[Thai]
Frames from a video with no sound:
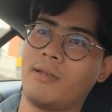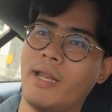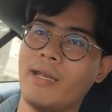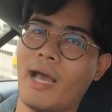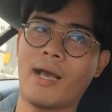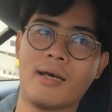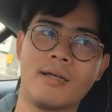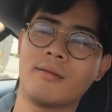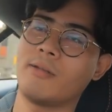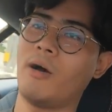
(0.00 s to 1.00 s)
และหนัก
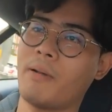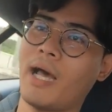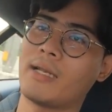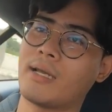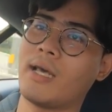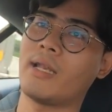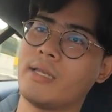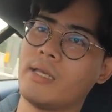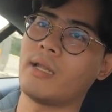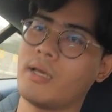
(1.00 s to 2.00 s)
รอบคันขนาด
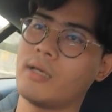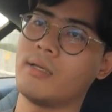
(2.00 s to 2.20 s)
นี้นะ